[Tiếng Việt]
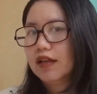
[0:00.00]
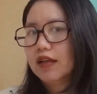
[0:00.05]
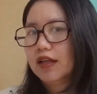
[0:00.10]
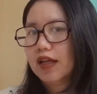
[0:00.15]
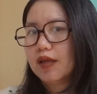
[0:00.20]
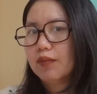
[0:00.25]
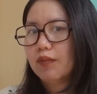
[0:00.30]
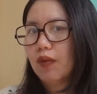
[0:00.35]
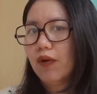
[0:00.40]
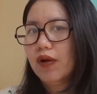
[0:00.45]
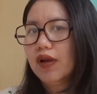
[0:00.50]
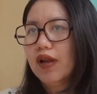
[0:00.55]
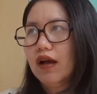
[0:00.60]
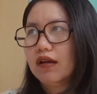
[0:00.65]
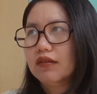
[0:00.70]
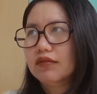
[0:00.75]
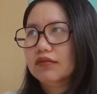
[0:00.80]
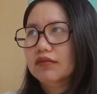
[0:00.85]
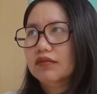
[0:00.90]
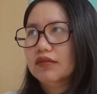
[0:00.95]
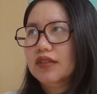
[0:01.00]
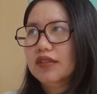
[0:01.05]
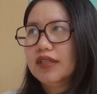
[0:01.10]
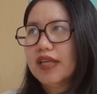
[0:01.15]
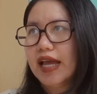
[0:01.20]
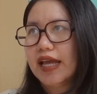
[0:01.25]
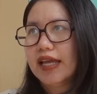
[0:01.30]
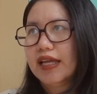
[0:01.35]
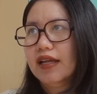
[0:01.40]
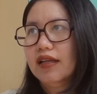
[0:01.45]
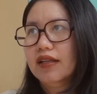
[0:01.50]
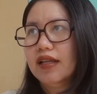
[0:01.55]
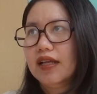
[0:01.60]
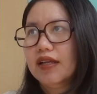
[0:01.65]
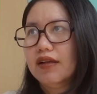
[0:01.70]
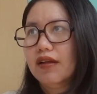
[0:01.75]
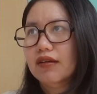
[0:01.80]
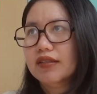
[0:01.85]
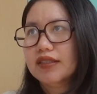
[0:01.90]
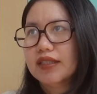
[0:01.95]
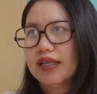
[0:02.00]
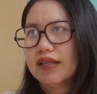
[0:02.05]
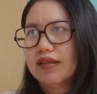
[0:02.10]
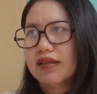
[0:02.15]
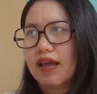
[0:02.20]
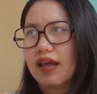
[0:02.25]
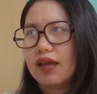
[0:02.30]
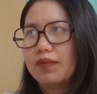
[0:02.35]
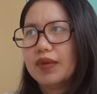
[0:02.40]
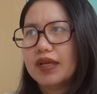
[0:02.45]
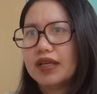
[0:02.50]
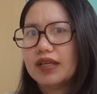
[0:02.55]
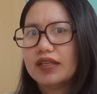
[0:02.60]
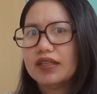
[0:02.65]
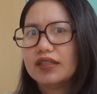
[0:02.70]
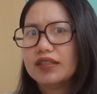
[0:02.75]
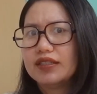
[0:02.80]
thì mỗi lần như vậy á, thì nó sẽ dễ bị